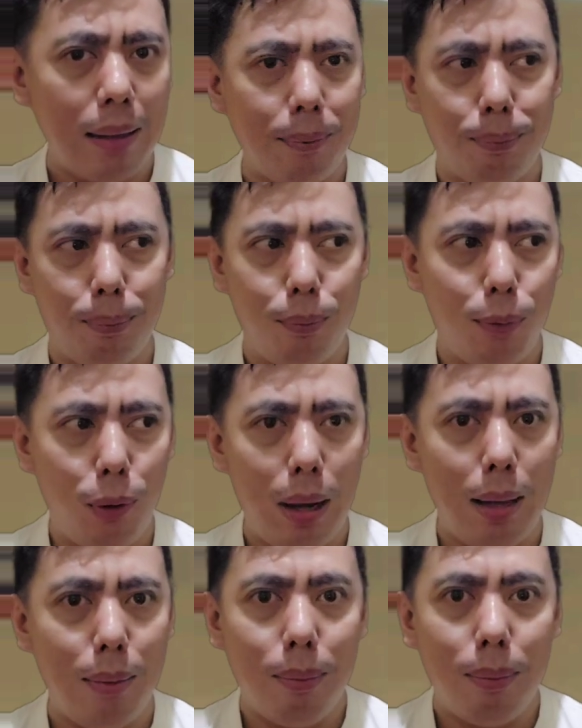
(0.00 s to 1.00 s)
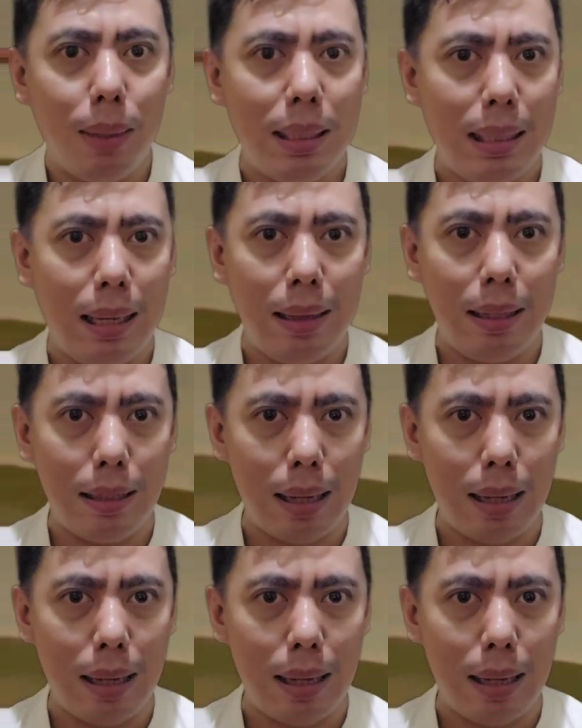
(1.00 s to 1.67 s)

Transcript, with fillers: At mukhang masaya na